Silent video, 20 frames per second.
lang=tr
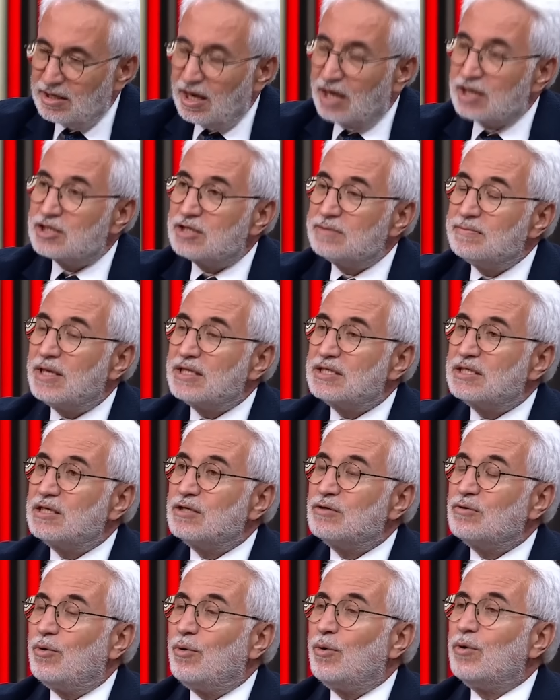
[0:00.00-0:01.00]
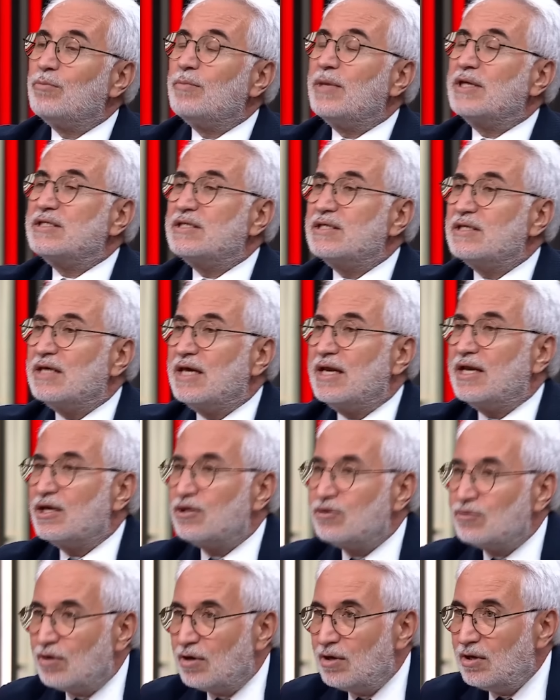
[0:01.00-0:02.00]
yansımasının olması
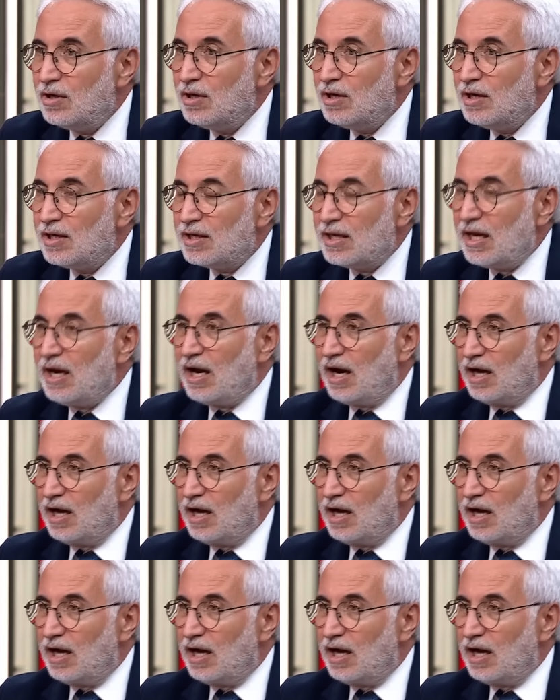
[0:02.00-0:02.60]
gerekiyor. Yani